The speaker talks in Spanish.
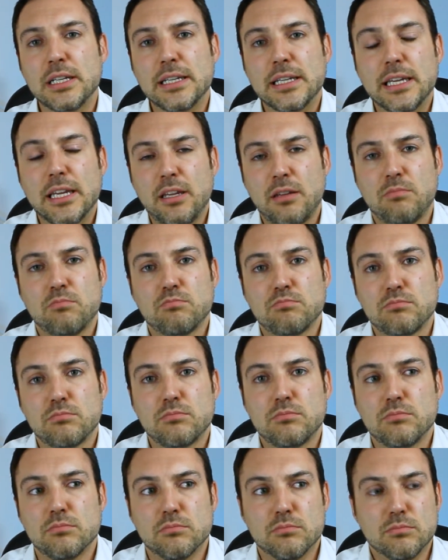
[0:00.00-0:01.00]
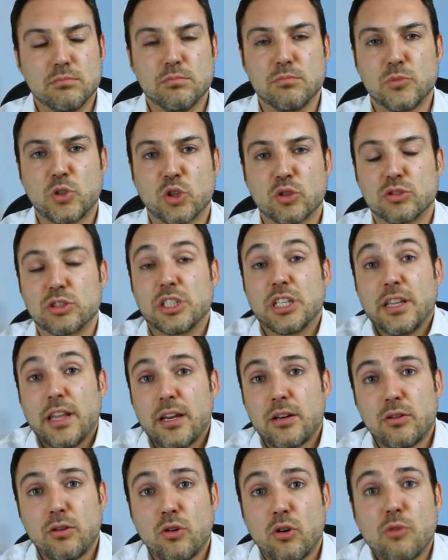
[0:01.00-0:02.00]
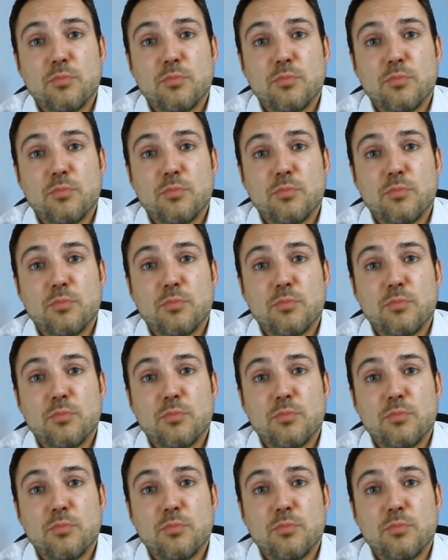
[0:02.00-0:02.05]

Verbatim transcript: y Mm, considero